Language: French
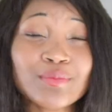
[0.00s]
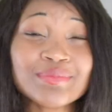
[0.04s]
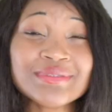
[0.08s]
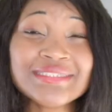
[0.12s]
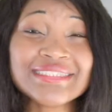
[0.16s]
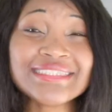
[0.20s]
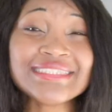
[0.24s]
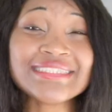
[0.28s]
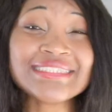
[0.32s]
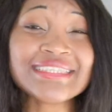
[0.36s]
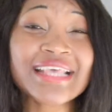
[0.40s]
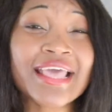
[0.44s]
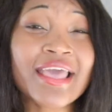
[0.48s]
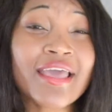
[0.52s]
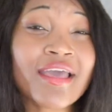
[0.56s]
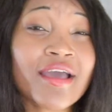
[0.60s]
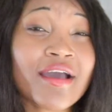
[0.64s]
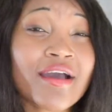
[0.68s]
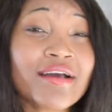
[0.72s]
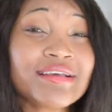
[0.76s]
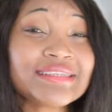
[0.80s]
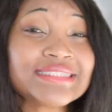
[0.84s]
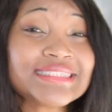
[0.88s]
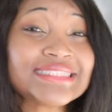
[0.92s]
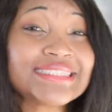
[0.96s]
Comme disait
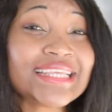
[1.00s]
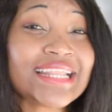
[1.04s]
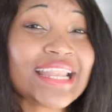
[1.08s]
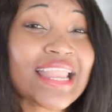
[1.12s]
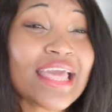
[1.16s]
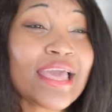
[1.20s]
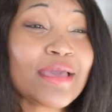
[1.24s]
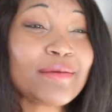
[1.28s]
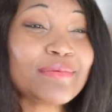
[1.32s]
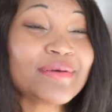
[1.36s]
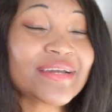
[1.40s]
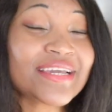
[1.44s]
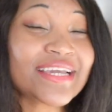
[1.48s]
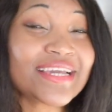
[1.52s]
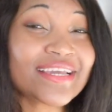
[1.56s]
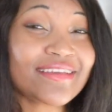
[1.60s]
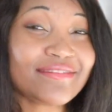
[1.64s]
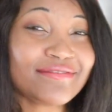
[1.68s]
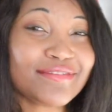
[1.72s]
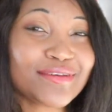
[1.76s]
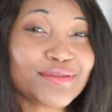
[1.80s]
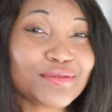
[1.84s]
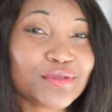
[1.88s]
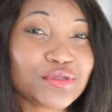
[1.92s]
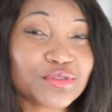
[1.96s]
un célèbre
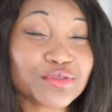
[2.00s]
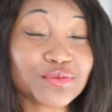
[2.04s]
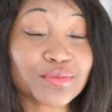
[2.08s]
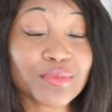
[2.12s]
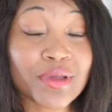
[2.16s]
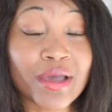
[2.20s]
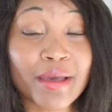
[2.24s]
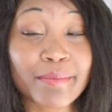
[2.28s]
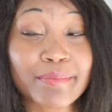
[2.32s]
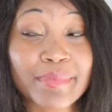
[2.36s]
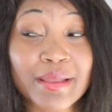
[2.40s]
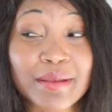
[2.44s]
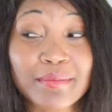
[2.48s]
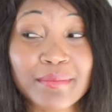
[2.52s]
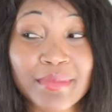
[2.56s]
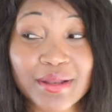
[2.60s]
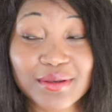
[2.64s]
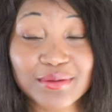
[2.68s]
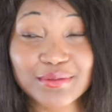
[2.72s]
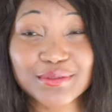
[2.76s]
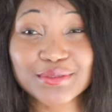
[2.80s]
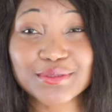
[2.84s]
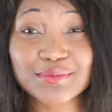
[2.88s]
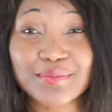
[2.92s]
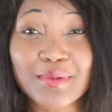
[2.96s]
écrivain dont je ne me rappelle
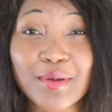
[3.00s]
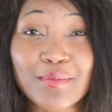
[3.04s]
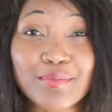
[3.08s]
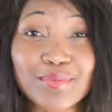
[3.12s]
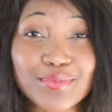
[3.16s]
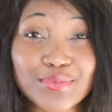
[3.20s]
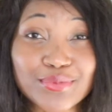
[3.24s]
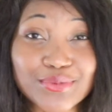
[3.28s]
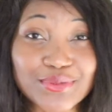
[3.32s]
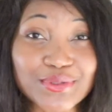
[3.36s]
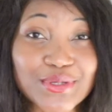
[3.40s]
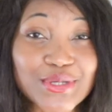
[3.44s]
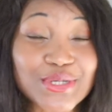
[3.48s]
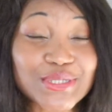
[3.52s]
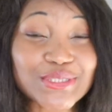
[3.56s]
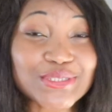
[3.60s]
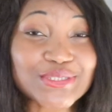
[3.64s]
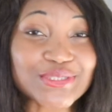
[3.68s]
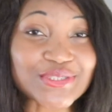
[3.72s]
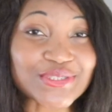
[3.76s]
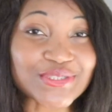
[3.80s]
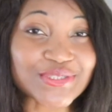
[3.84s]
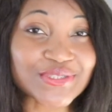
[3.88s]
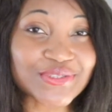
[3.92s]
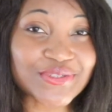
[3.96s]
malheureusement plus
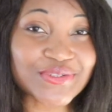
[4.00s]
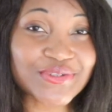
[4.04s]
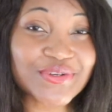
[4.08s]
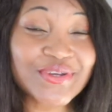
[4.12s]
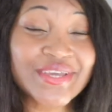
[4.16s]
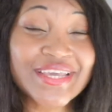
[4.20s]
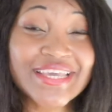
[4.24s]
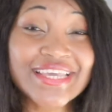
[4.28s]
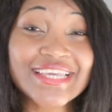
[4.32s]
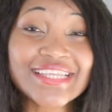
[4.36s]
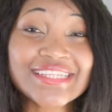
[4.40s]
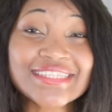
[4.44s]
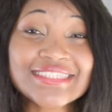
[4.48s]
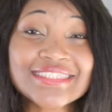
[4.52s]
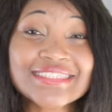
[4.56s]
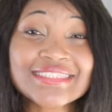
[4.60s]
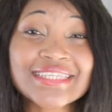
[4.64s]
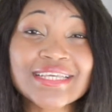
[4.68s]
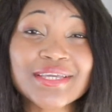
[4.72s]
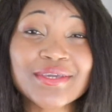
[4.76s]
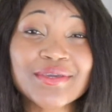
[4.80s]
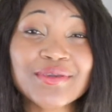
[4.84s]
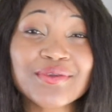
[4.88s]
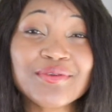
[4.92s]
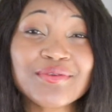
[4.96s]
du nom, il
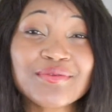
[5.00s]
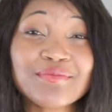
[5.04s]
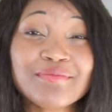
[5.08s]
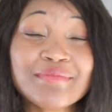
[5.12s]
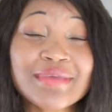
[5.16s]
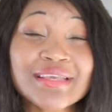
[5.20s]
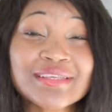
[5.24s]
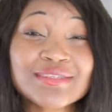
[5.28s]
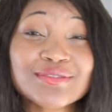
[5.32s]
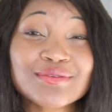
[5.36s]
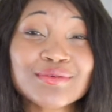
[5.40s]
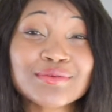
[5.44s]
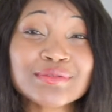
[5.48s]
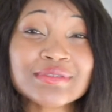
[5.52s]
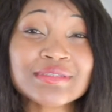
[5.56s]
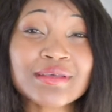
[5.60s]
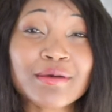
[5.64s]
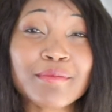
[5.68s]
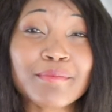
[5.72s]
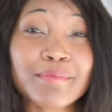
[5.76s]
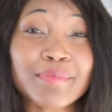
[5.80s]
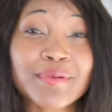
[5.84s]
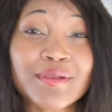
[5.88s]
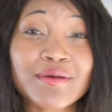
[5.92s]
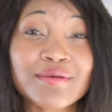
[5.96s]
disait qu'une maison
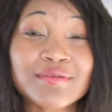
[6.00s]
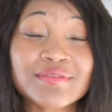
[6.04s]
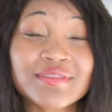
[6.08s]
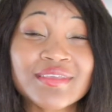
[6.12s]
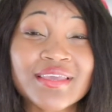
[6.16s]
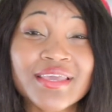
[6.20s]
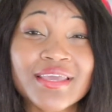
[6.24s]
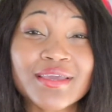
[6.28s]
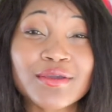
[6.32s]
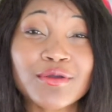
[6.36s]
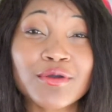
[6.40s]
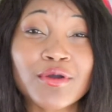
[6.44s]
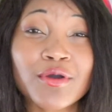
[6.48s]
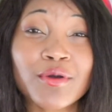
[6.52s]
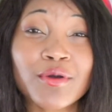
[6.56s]
sans plantes est